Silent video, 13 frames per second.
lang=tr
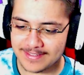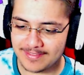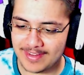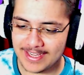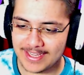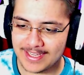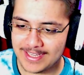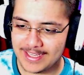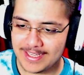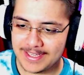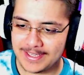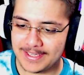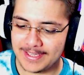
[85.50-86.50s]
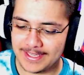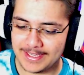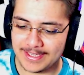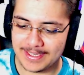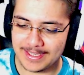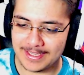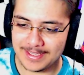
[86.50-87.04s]
ve
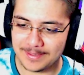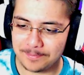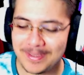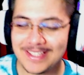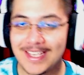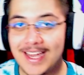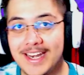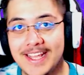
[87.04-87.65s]
ee, bir tane